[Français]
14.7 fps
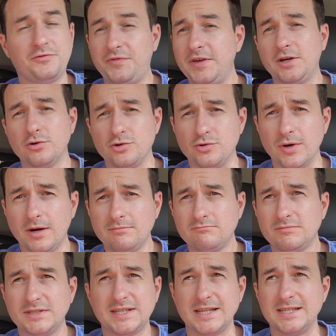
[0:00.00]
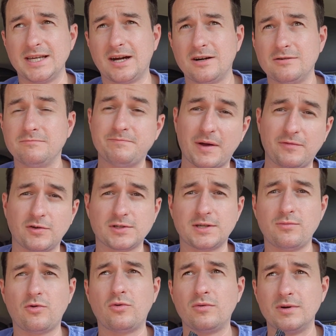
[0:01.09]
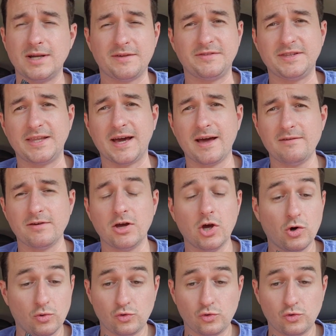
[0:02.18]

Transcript: vie que tu as, c'est-à-dire pas forcément la vie de tes rêves,